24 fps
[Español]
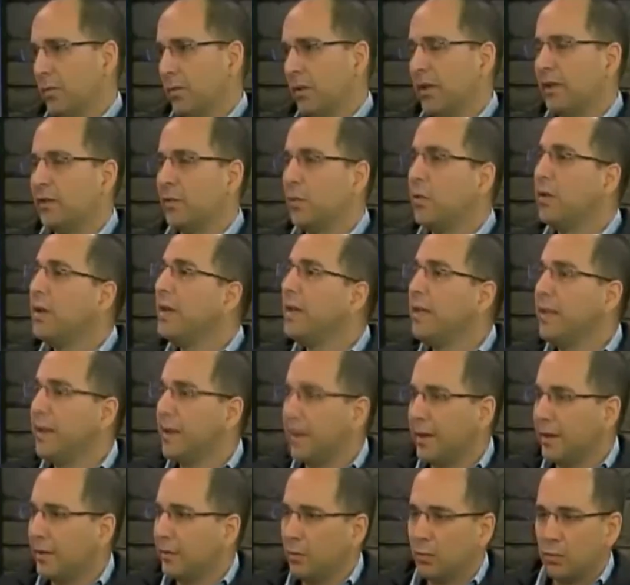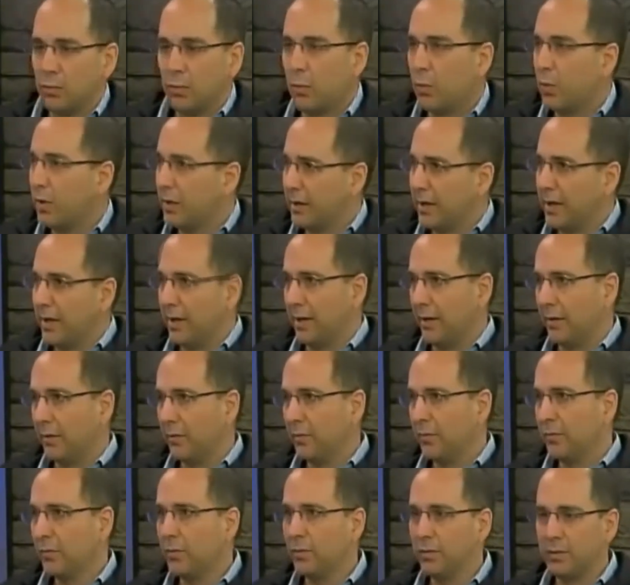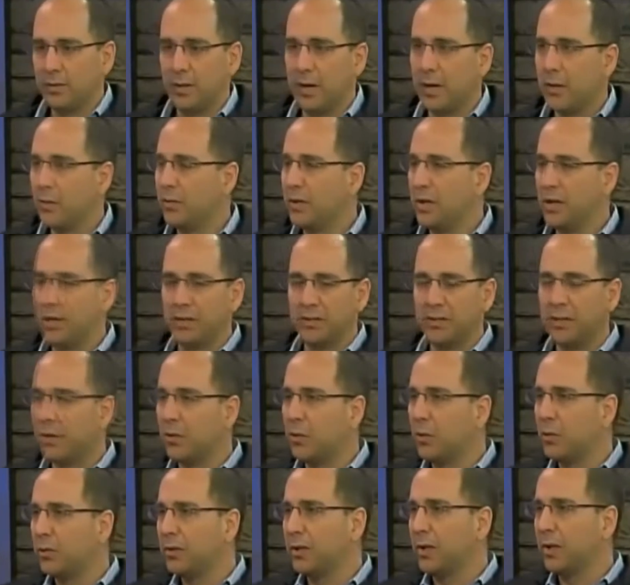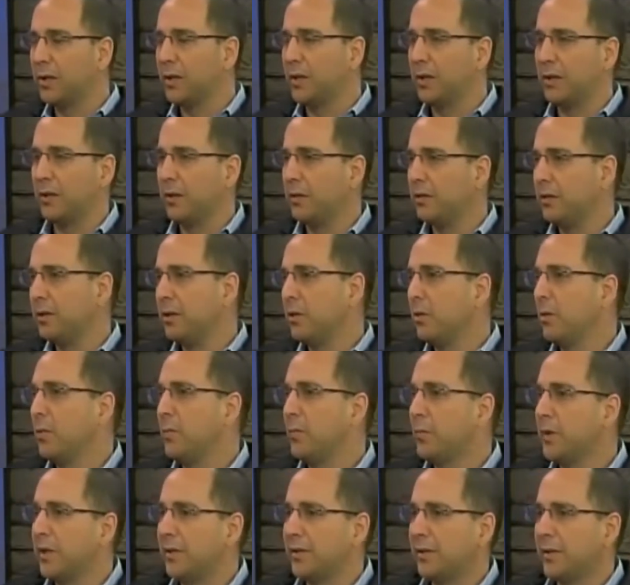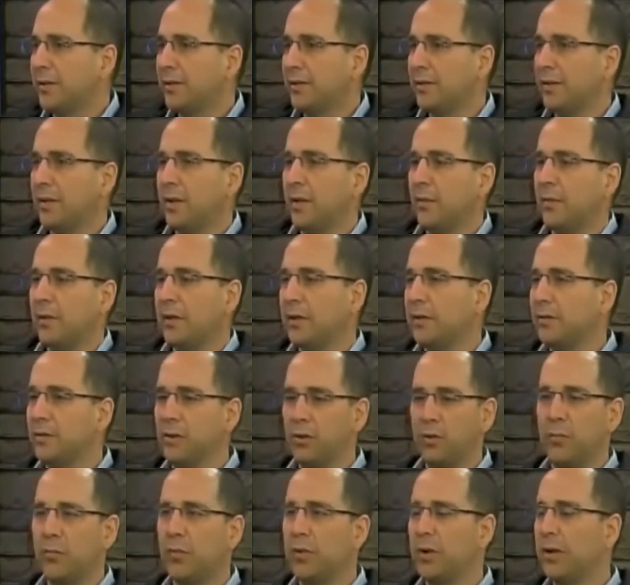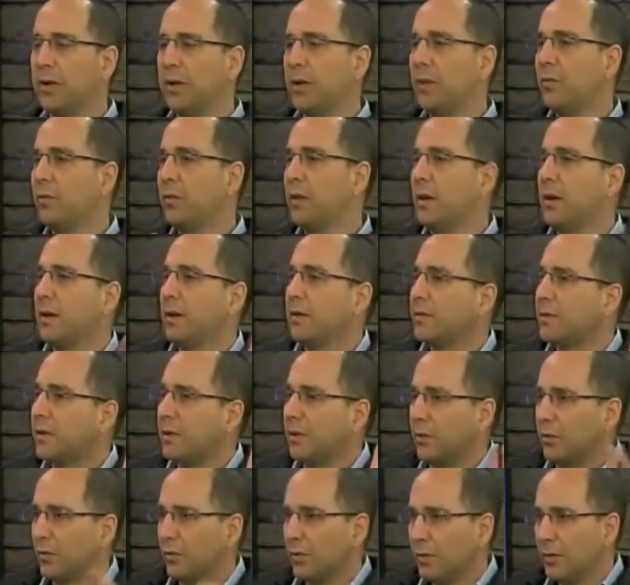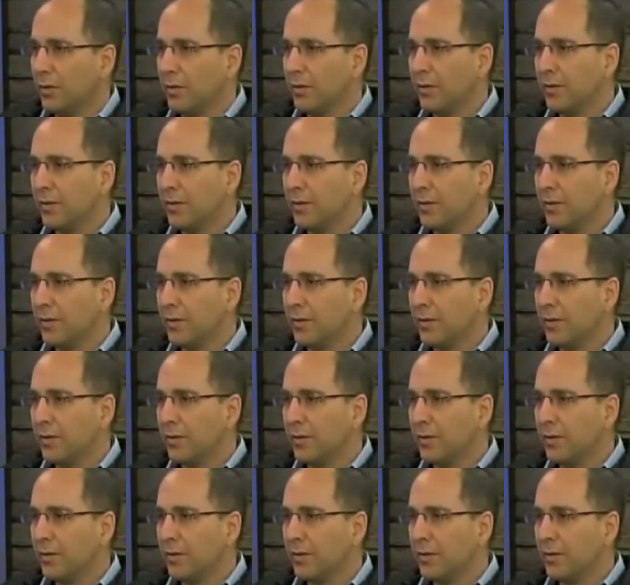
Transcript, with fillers: Claro, ¿no? Y son líderes, no son cualquiera, ¿no? Entonces hay una lista corta que hay cinco empresas y el ministerio puede elegir una de las cinco.